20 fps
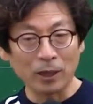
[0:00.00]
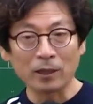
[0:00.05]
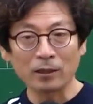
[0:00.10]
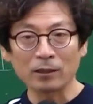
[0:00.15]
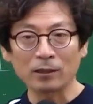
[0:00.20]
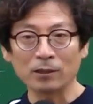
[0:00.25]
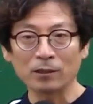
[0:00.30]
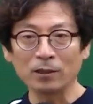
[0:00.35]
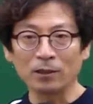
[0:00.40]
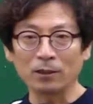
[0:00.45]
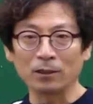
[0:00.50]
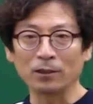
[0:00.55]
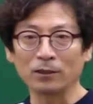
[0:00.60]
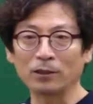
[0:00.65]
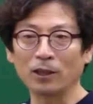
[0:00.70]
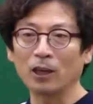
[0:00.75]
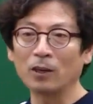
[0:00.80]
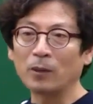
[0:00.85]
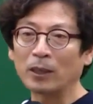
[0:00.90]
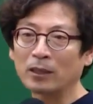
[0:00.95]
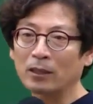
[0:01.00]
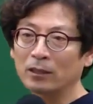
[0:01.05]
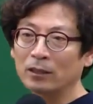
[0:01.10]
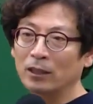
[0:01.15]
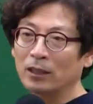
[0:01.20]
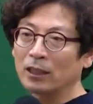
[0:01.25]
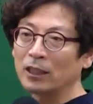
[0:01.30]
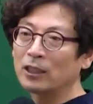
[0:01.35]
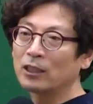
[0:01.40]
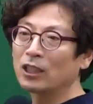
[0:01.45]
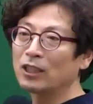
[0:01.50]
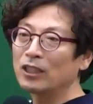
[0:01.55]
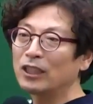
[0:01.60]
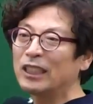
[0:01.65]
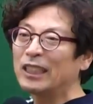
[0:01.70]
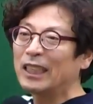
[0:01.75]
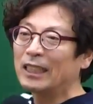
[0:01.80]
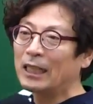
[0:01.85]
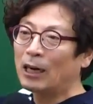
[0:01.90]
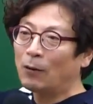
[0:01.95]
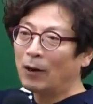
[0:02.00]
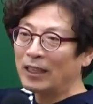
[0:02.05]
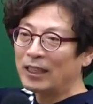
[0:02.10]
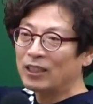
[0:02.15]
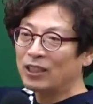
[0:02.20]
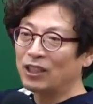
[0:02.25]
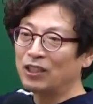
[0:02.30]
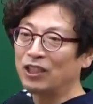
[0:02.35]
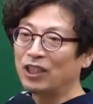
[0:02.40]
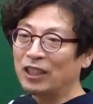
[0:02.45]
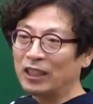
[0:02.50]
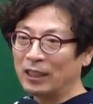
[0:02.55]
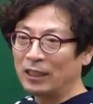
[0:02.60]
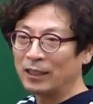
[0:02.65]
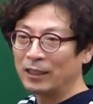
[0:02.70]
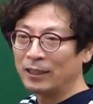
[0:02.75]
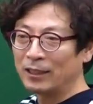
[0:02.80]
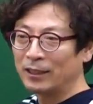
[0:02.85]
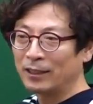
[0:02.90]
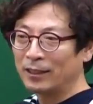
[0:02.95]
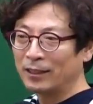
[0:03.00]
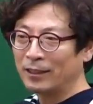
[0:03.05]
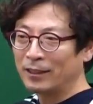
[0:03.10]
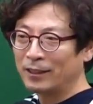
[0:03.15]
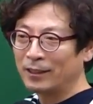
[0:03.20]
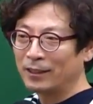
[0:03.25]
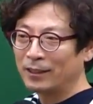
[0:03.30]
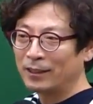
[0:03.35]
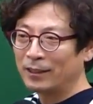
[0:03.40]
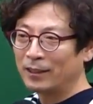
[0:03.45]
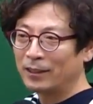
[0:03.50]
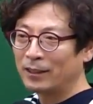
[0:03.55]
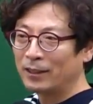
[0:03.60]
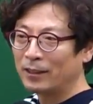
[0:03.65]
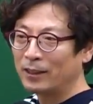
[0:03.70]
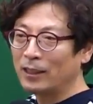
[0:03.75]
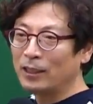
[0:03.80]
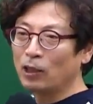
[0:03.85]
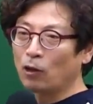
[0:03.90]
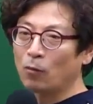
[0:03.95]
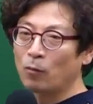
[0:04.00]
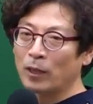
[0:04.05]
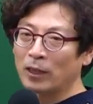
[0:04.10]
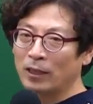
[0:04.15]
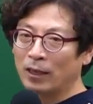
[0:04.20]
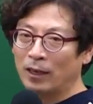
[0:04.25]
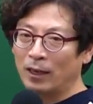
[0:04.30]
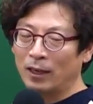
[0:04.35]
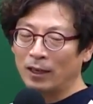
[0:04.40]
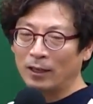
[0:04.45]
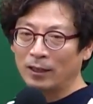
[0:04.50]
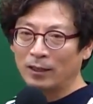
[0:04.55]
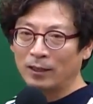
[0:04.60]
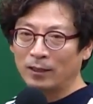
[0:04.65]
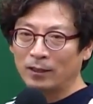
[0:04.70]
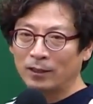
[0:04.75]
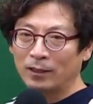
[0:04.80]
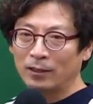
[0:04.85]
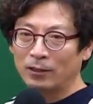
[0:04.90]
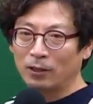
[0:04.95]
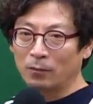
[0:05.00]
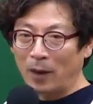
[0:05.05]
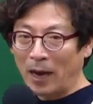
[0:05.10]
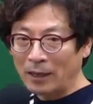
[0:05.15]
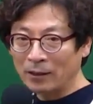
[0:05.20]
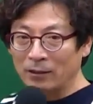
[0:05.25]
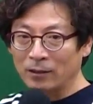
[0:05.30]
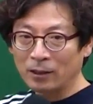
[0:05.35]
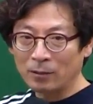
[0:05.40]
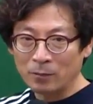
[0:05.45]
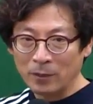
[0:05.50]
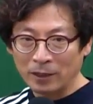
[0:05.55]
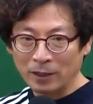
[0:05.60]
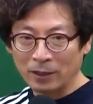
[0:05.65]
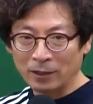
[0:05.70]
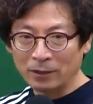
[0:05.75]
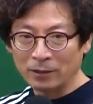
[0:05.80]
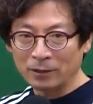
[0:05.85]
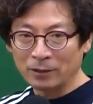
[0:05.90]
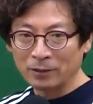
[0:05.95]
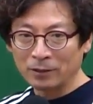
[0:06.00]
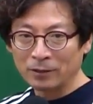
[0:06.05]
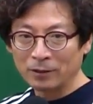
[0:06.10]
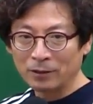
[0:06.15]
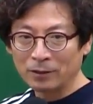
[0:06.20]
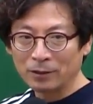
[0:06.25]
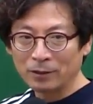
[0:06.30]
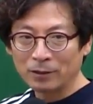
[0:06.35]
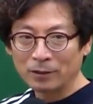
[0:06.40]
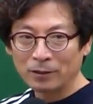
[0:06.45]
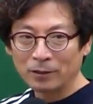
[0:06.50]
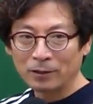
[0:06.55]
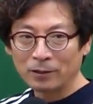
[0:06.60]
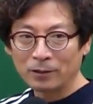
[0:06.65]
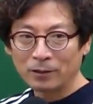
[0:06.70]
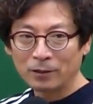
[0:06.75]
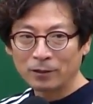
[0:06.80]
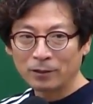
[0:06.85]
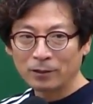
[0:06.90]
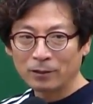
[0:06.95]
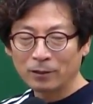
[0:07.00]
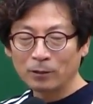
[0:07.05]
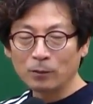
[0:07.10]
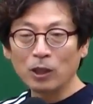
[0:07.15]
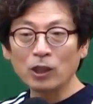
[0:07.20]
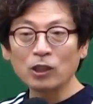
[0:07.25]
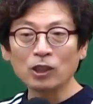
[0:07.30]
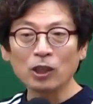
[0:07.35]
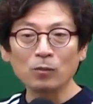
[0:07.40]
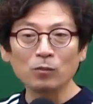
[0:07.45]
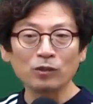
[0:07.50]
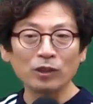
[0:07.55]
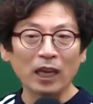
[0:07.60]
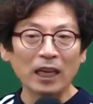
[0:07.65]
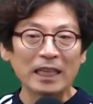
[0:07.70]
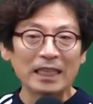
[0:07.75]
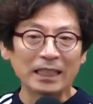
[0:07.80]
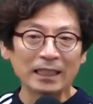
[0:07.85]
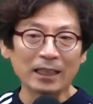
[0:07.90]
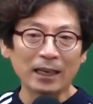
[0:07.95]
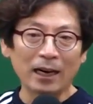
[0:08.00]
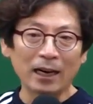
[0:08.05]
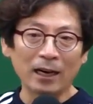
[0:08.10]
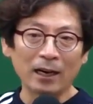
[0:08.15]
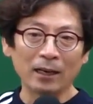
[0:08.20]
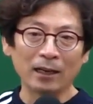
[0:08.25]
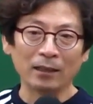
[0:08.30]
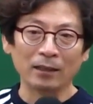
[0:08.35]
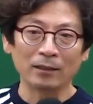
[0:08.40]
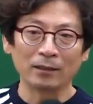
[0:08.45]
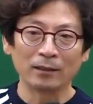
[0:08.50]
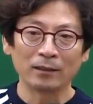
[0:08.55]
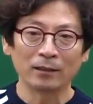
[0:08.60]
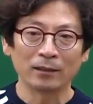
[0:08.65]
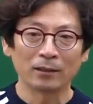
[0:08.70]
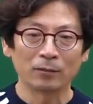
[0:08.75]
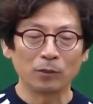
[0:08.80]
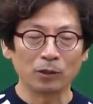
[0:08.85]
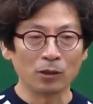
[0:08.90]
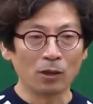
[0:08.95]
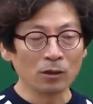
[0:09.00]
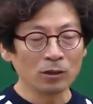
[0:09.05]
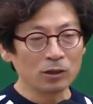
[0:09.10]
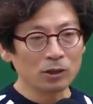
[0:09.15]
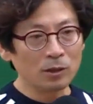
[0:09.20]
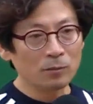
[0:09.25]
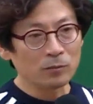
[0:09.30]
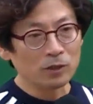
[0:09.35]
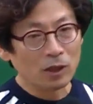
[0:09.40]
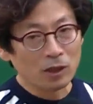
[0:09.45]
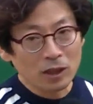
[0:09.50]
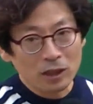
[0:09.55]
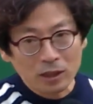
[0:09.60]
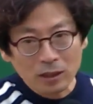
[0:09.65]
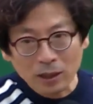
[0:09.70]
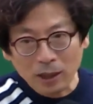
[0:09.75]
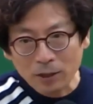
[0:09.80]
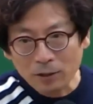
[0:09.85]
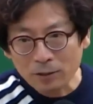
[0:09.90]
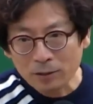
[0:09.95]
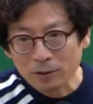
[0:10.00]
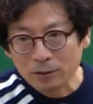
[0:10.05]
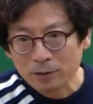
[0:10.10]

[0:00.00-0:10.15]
예를 들어서 더해봤더니 2002가 나와. 2002. 2제곱미터가 더 많은 거란 말이에요. 그럼 2000분의 2니까 뭐 0.01인가요?